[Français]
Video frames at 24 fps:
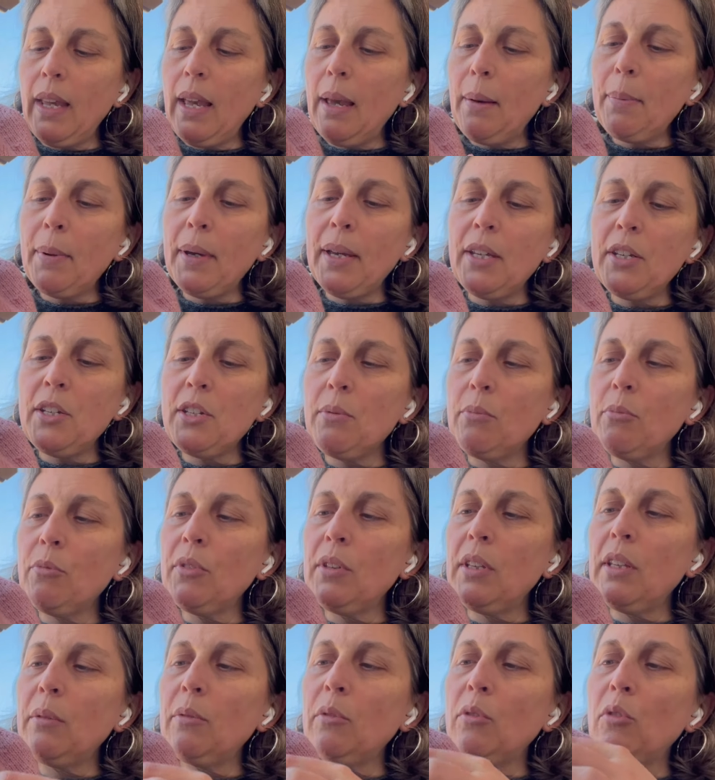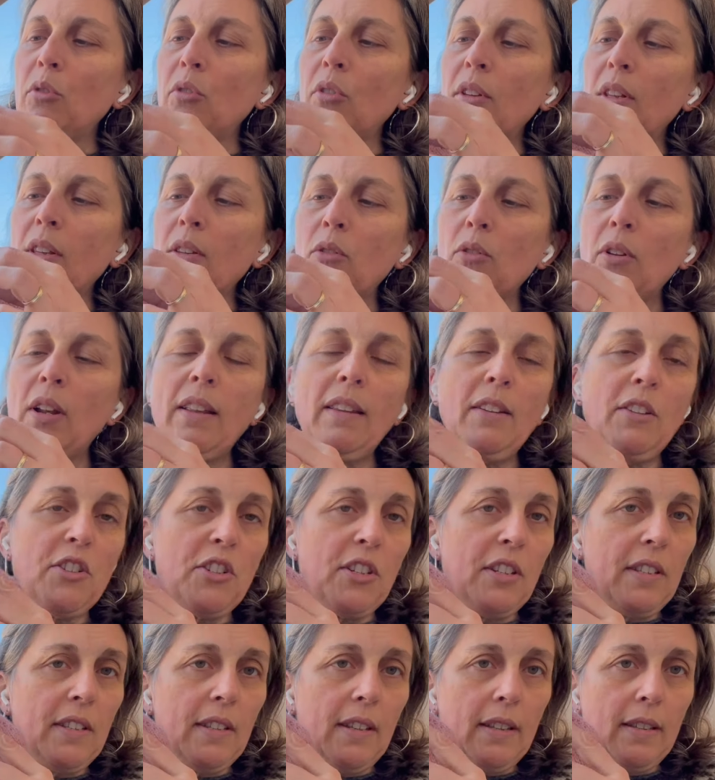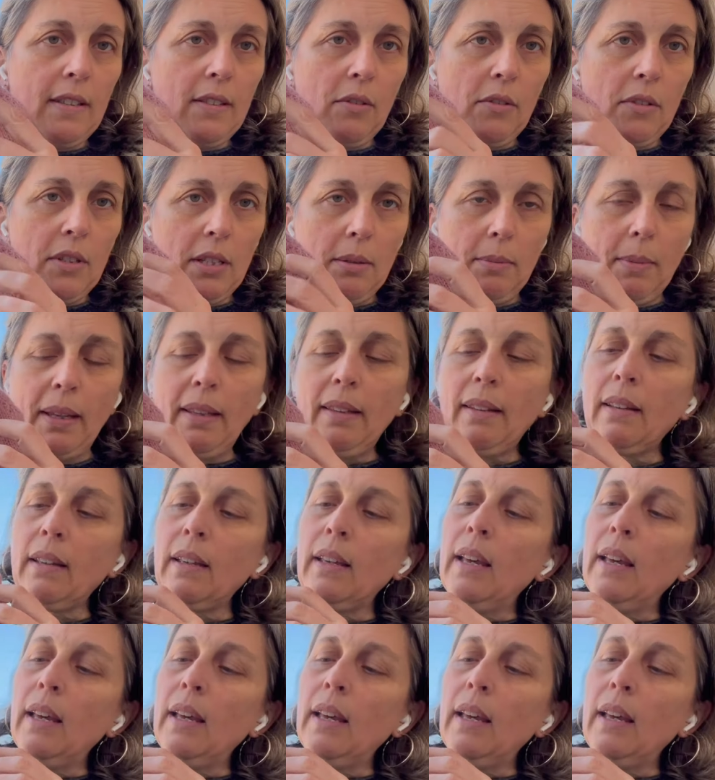Après, j'ai monté de sorte à ce que là, j'ai 16 cm.